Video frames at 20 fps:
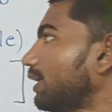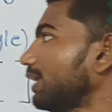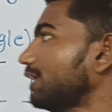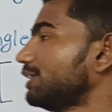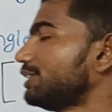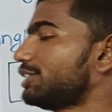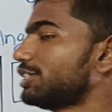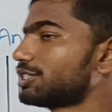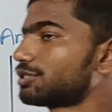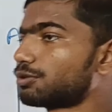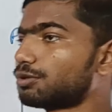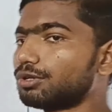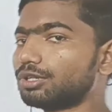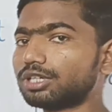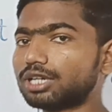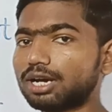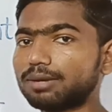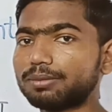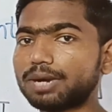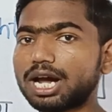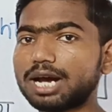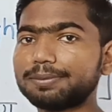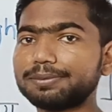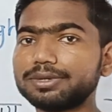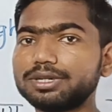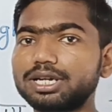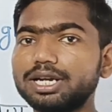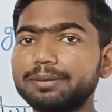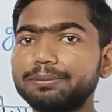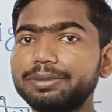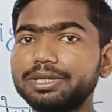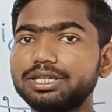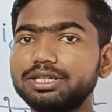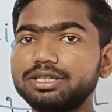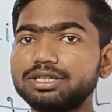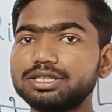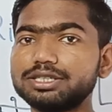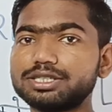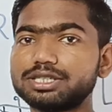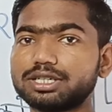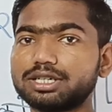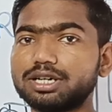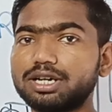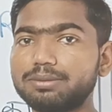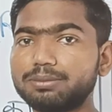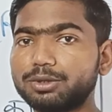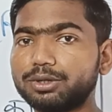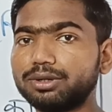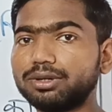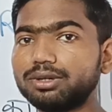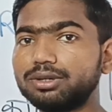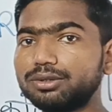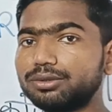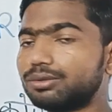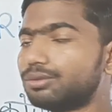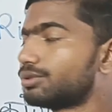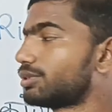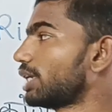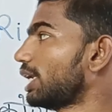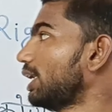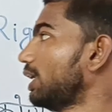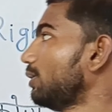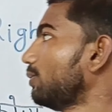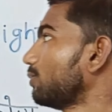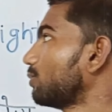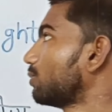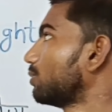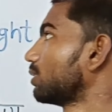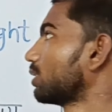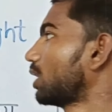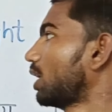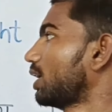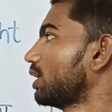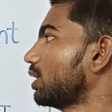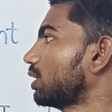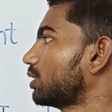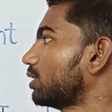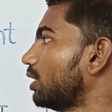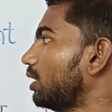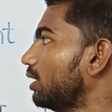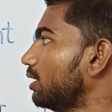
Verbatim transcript: यानी जिस कोण का माप 90 डिग्री से कम हो उसे न्यून कोण कहा जाता